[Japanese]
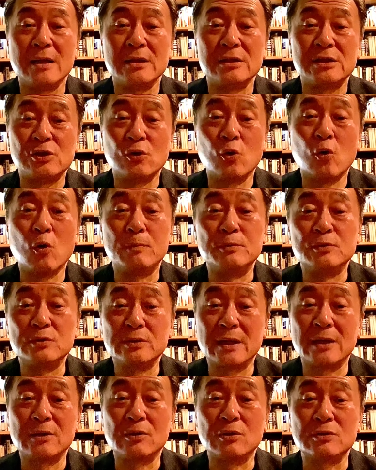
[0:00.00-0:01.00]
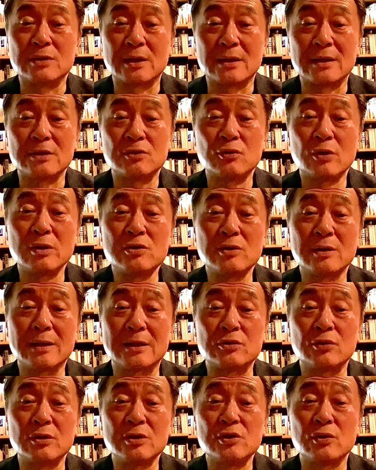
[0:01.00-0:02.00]
地方分権というかな、それぞれ
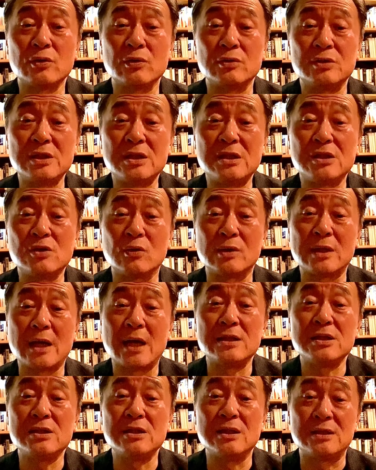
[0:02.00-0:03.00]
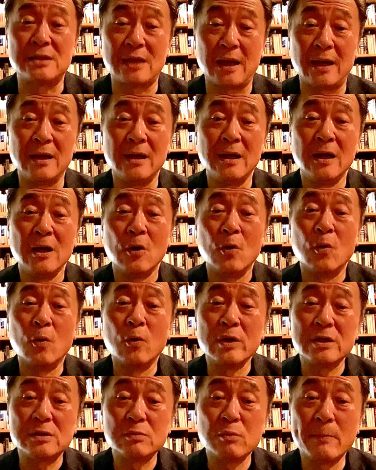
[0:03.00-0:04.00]
がそれぞれの自治を大事にして、
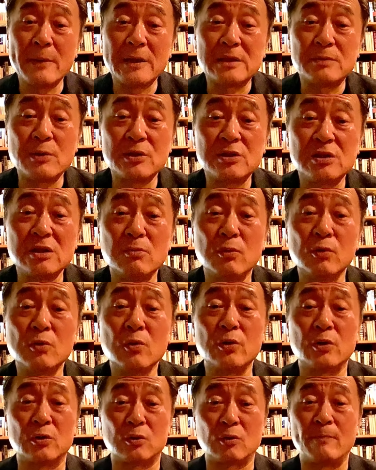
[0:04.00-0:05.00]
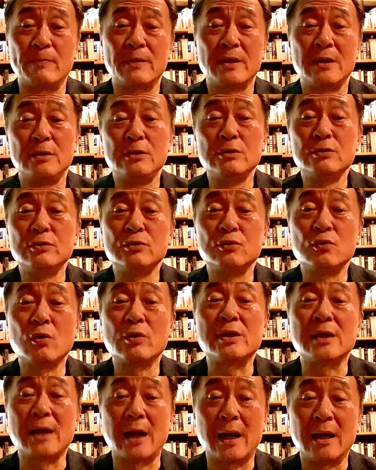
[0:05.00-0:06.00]
法律も別々に持とうよという動
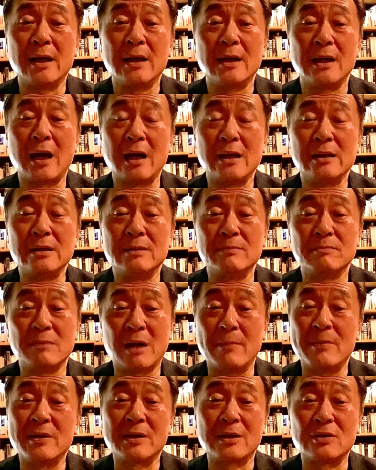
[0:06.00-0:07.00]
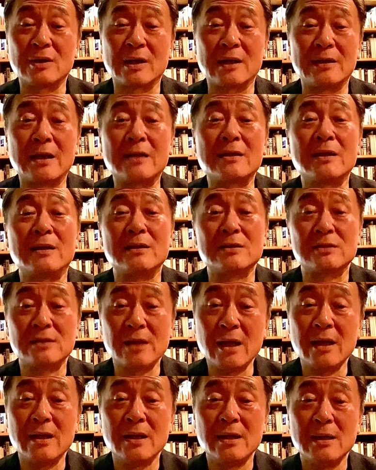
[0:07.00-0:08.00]
きが、アメリカの中であったんです
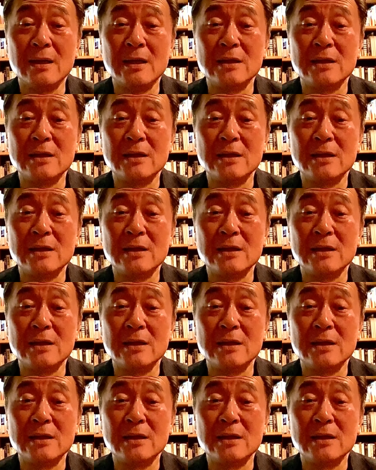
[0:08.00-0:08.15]
ね。